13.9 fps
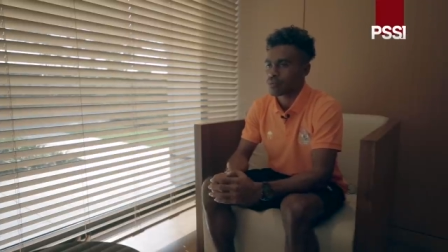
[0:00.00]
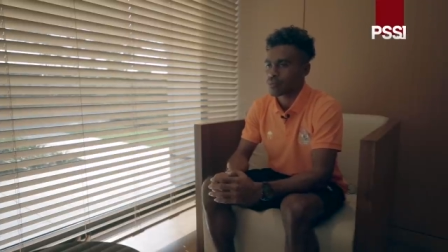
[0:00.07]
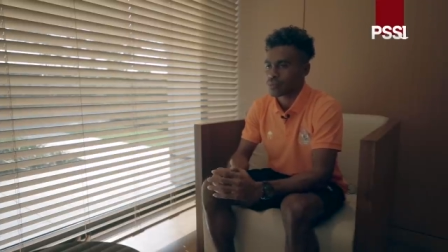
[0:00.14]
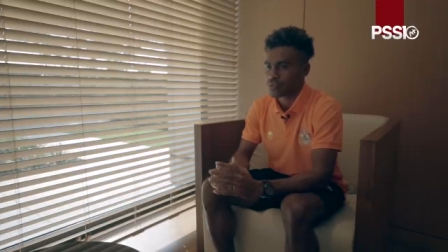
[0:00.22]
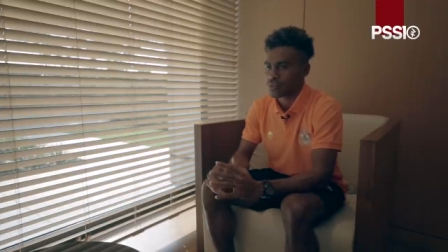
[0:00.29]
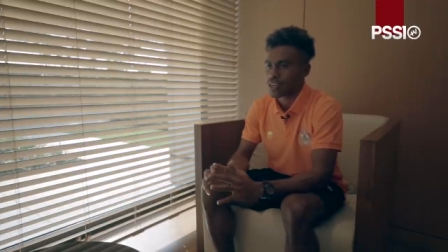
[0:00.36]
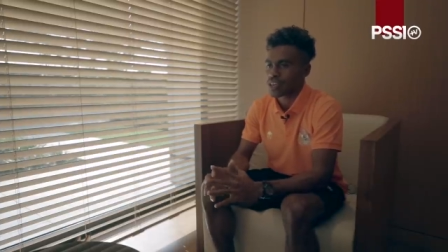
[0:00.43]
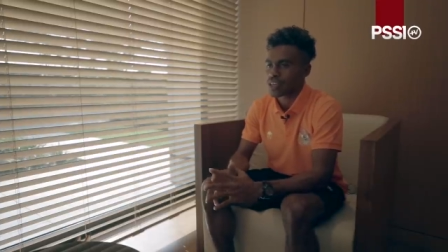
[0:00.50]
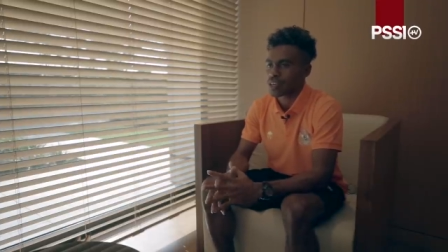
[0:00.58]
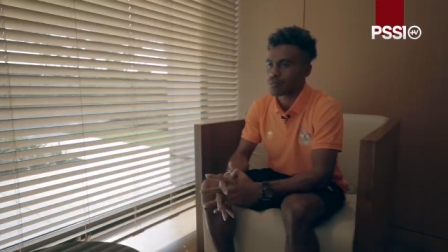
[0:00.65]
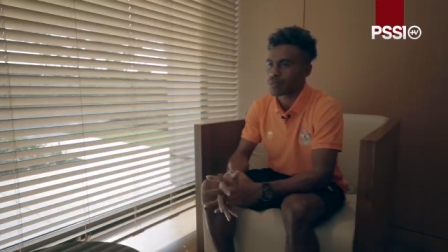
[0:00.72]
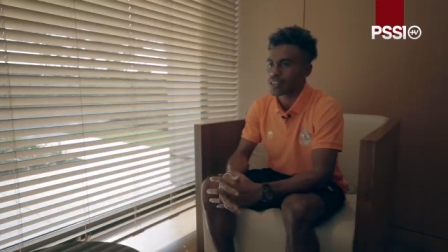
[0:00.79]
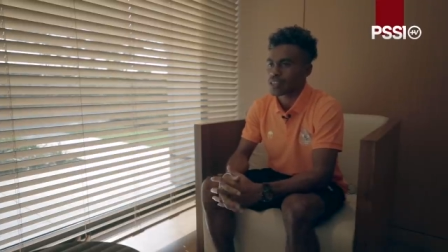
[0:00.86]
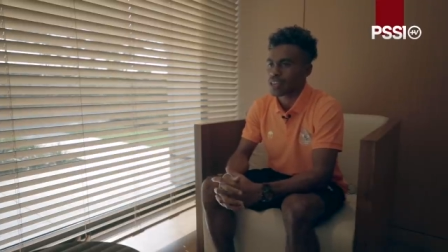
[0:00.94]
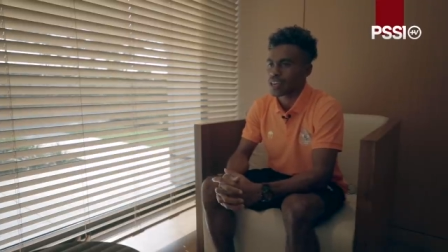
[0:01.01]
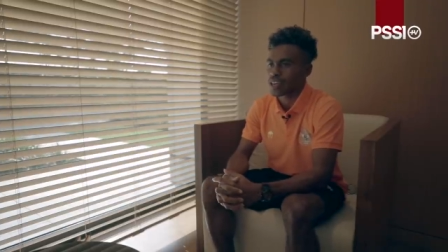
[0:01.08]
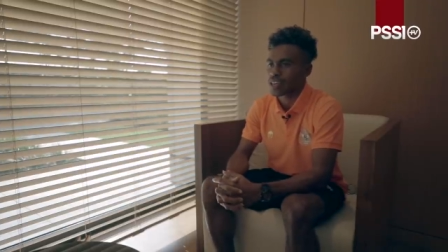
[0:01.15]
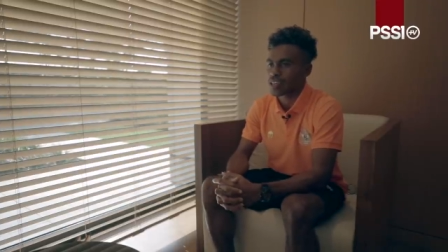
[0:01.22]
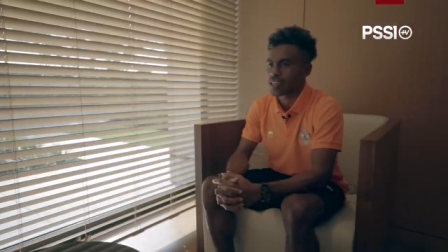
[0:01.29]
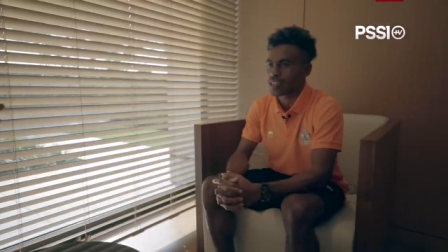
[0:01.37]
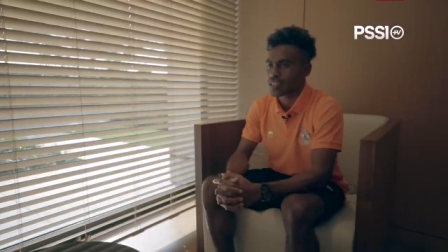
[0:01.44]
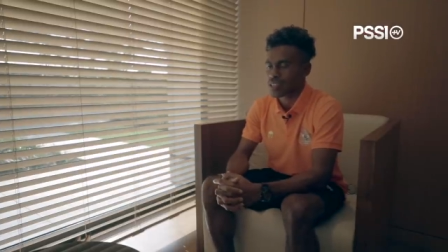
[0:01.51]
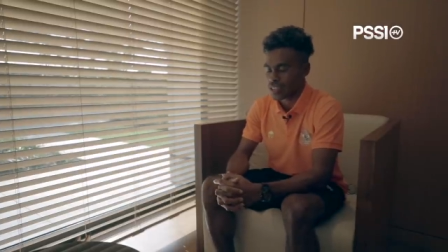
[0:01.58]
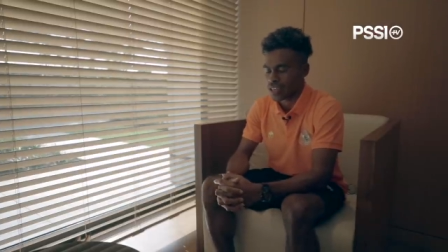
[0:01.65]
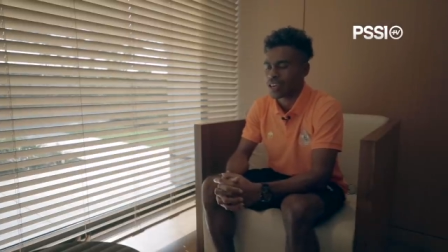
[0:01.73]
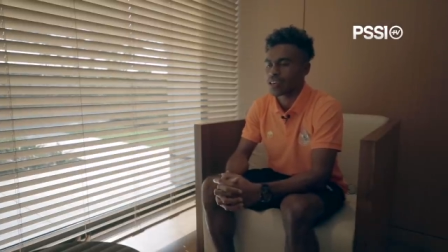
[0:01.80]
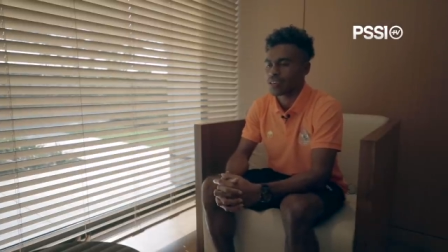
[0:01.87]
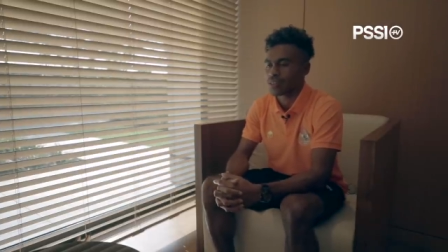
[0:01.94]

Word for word: butuh lagi lebih tenang kapan harus diupahan